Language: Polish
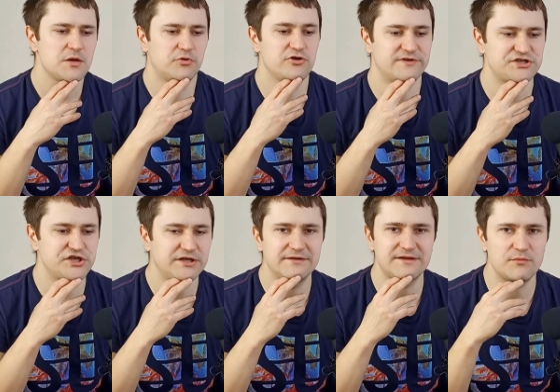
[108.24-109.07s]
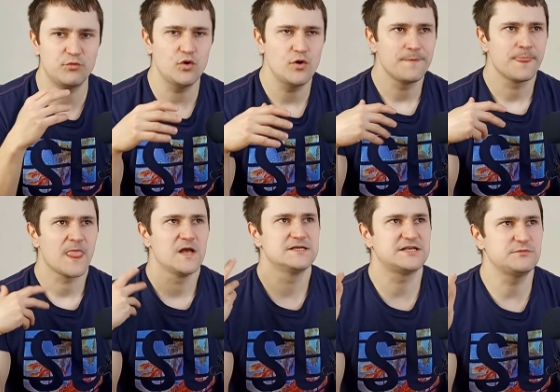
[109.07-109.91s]
ponieważ dzięki temu
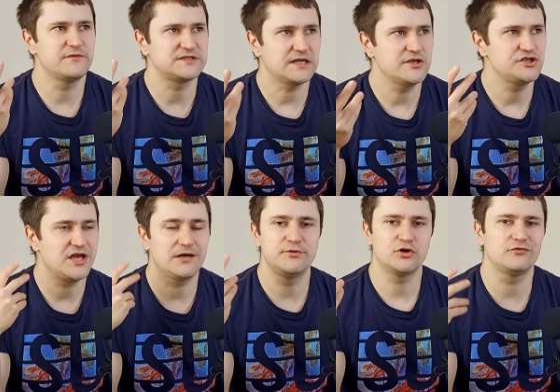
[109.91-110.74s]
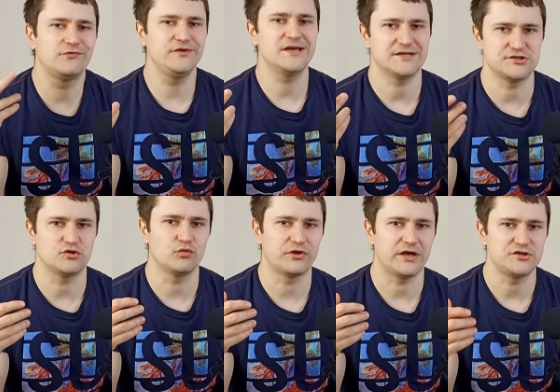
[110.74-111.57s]
jesteśmy w stanie się jakby
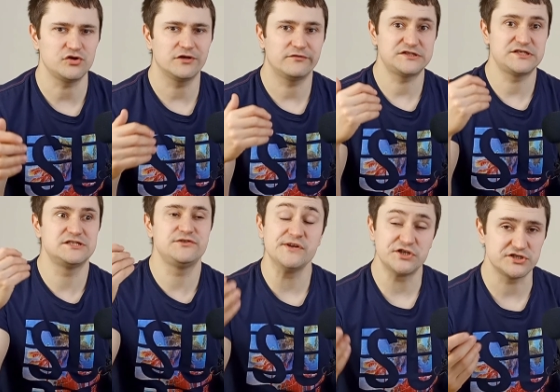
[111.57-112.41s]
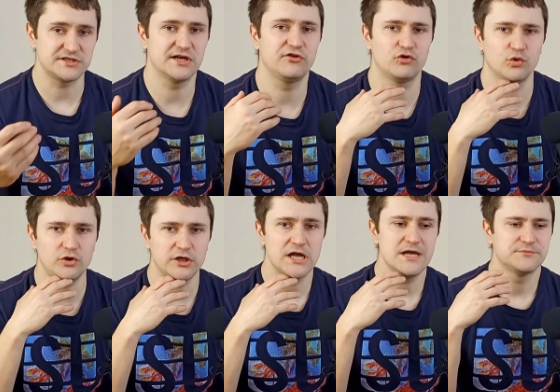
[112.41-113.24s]
rozwijać tutaj, ciągle właśnie ćwiczyć ten słuch,